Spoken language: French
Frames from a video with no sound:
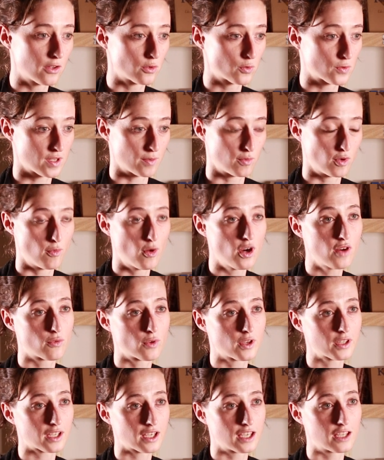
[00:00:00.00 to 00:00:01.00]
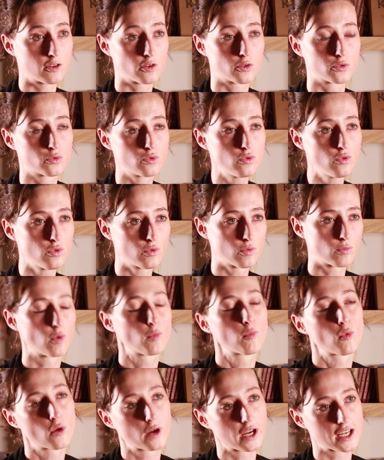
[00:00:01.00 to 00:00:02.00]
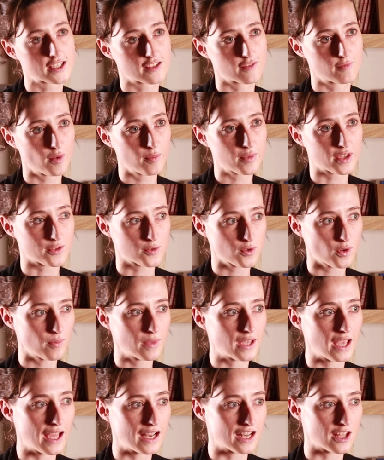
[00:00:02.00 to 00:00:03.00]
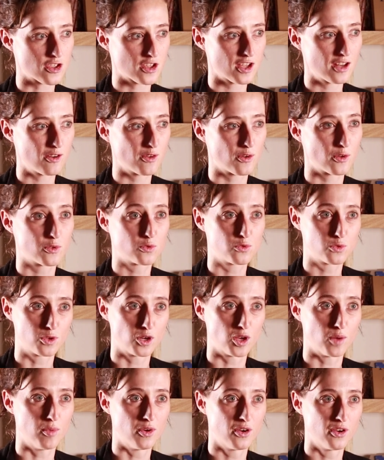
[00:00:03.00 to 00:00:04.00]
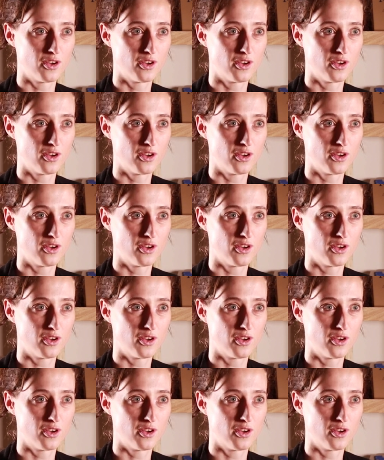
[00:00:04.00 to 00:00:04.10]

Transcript: tout simplement, elles vont être étendues, progressivement bien sûr, mais à l'échelle euh, du globe.